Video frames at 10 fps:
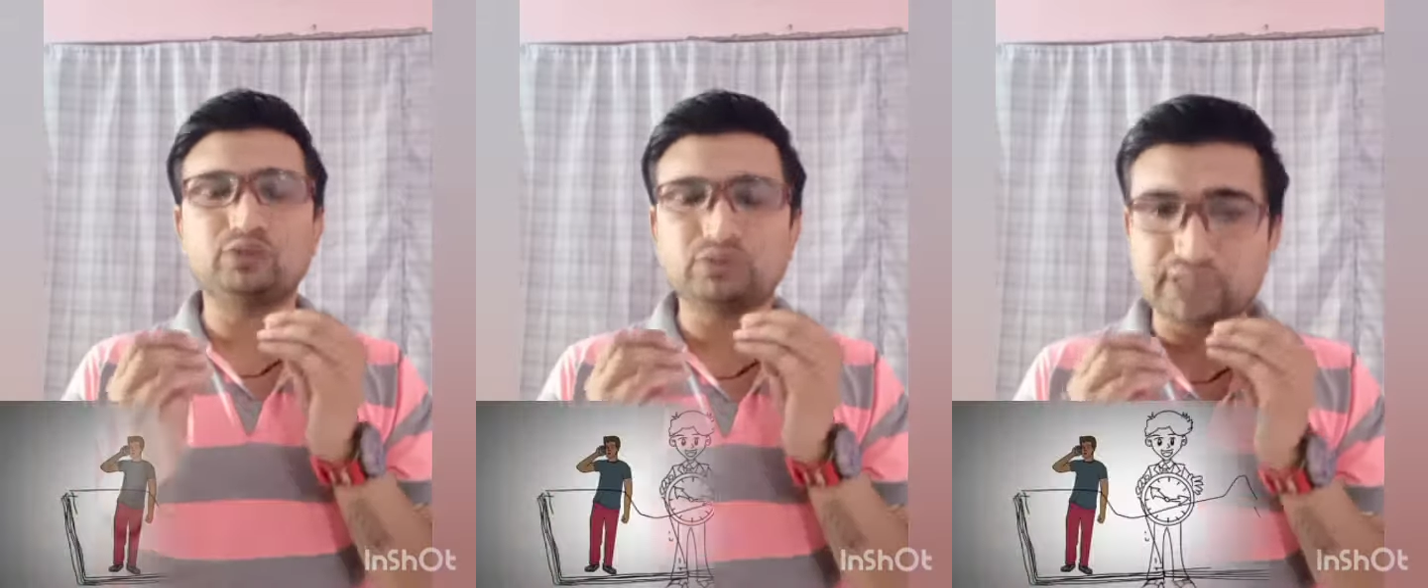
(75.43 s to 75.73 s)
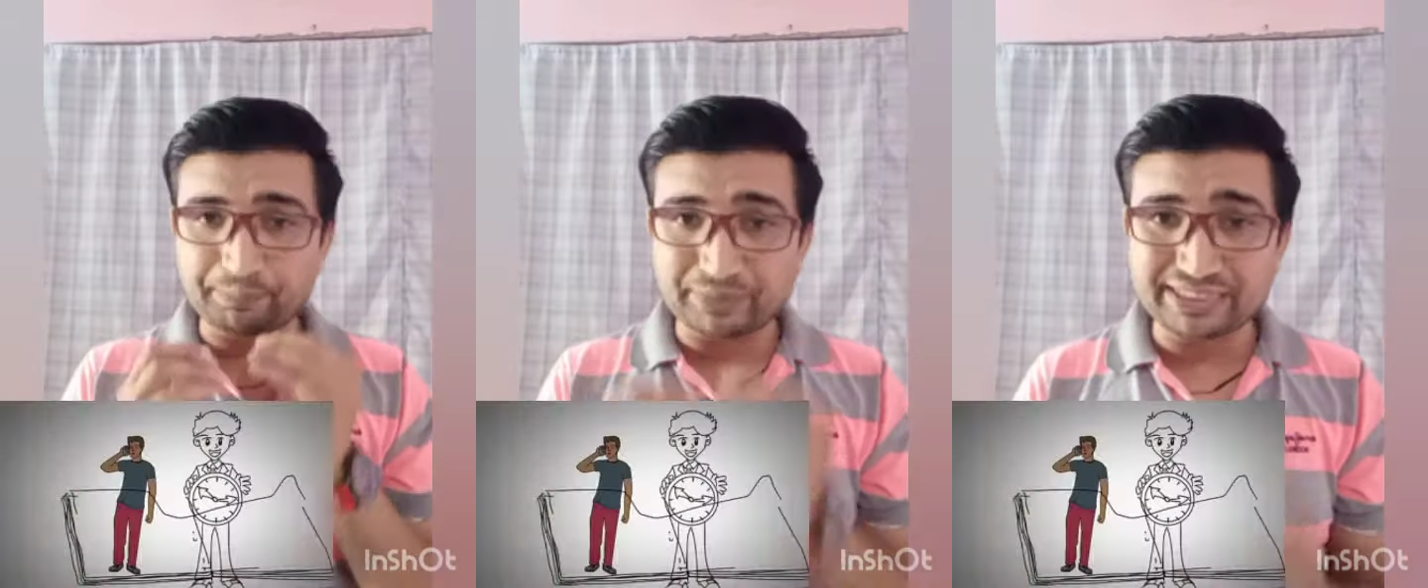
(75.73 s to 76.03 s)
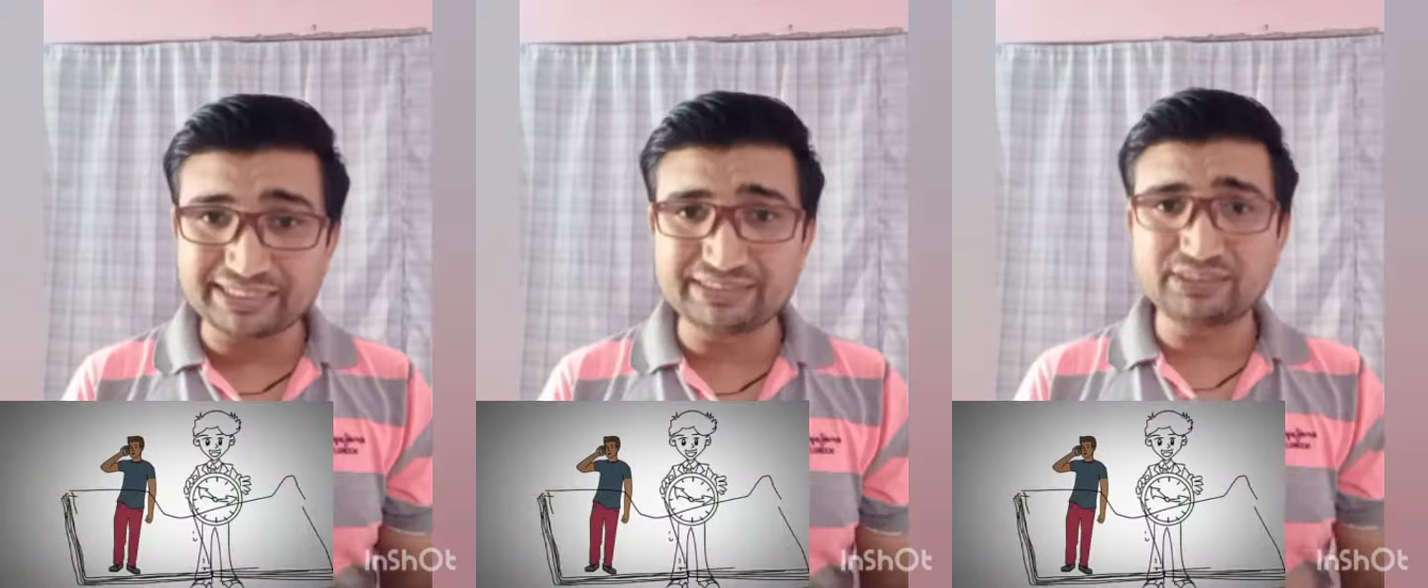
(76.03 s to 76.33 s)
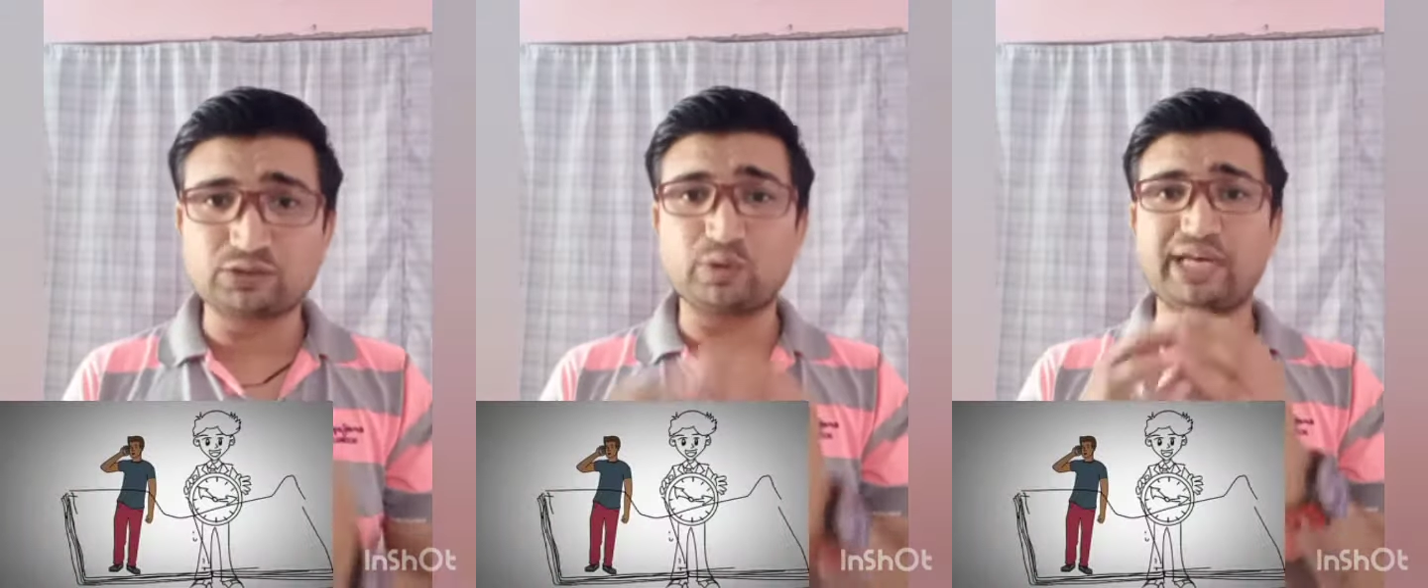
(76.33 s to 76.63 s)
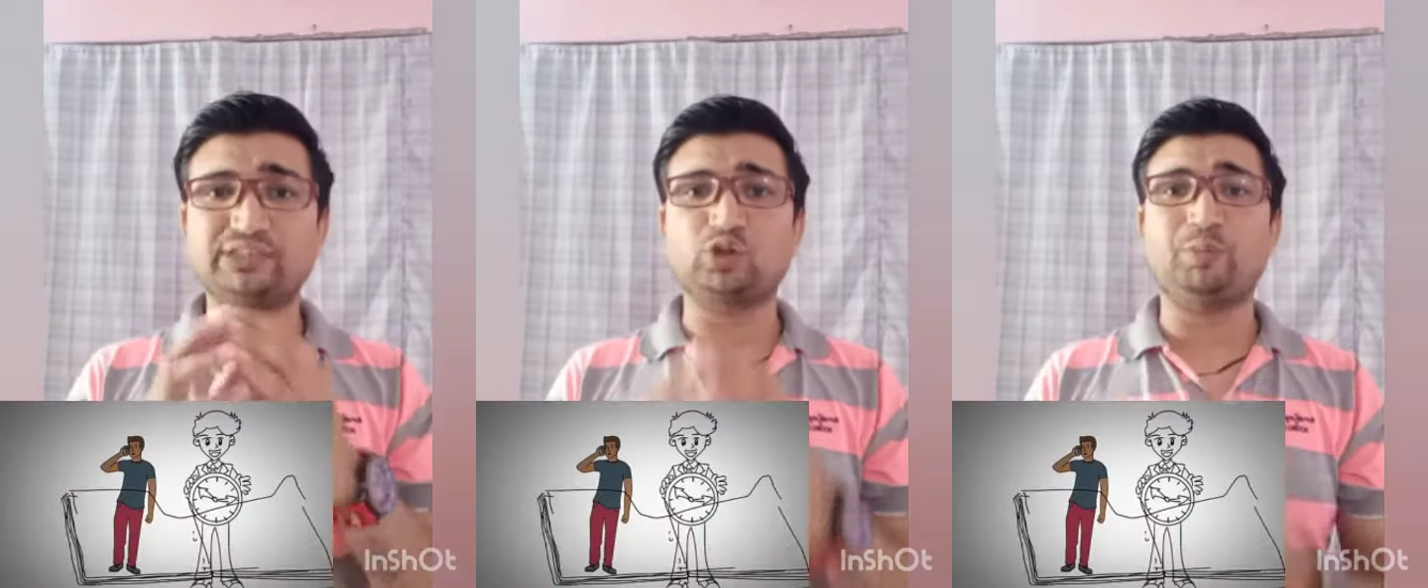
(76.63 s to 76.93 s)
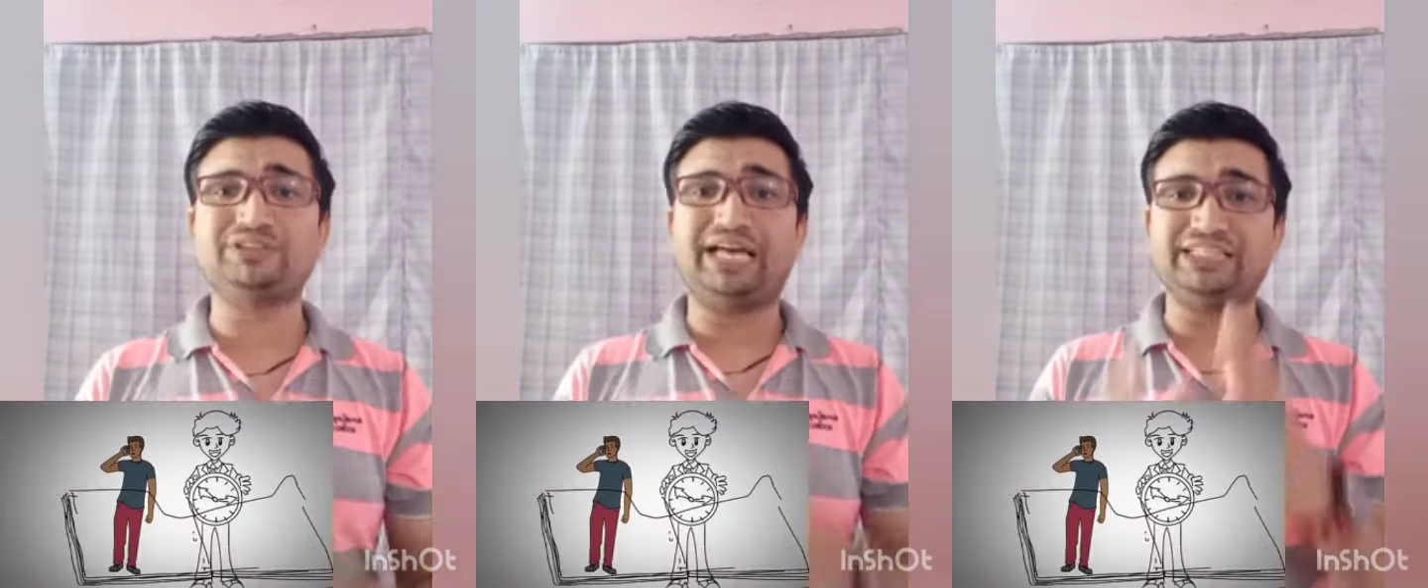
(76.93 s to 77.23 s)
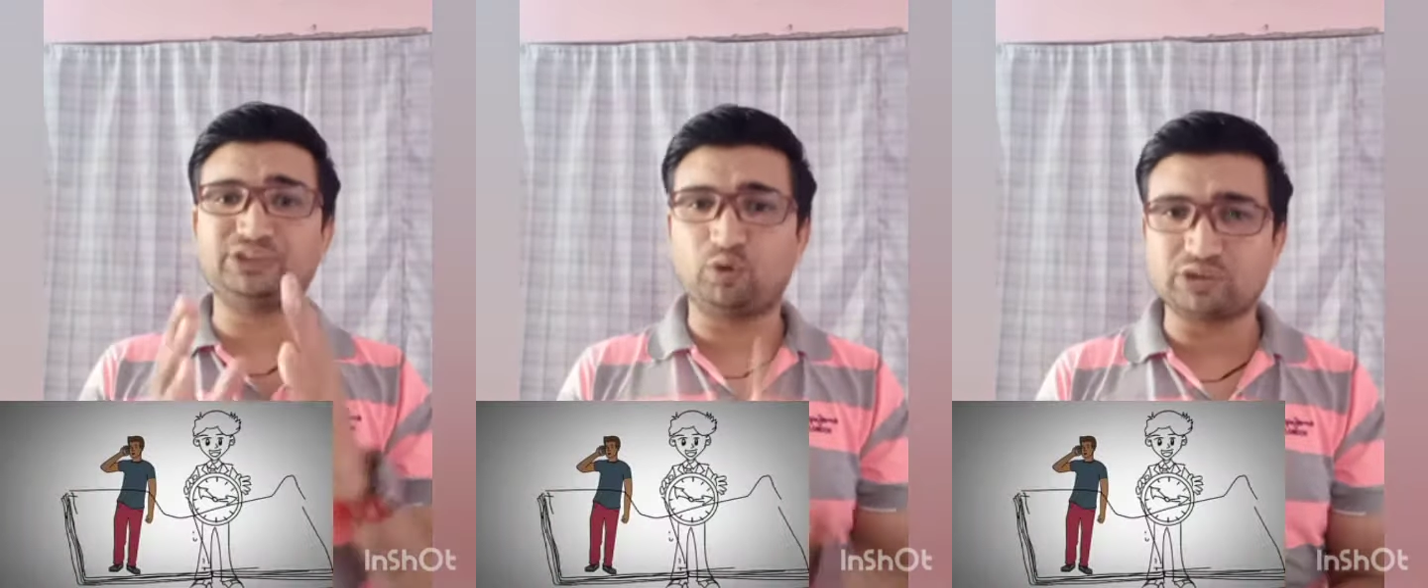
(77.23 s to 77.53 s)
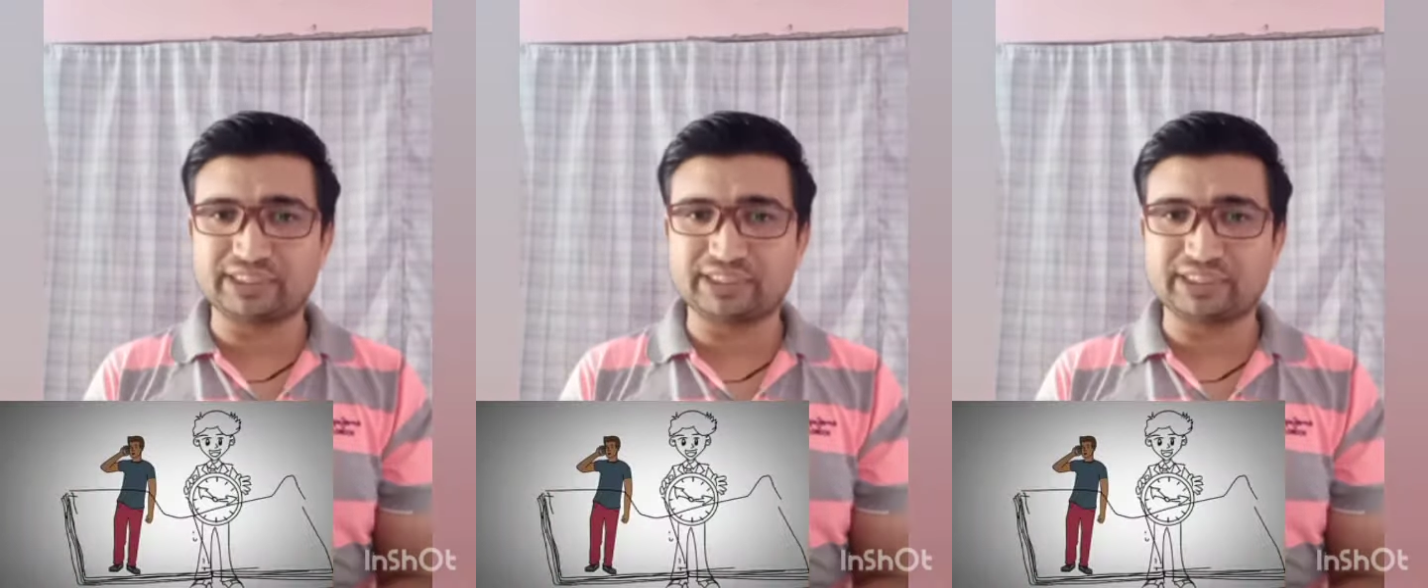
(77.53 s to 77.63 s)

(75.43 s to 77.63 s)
कि प्लीज़ स्टूडेंट्स को बस अश्योर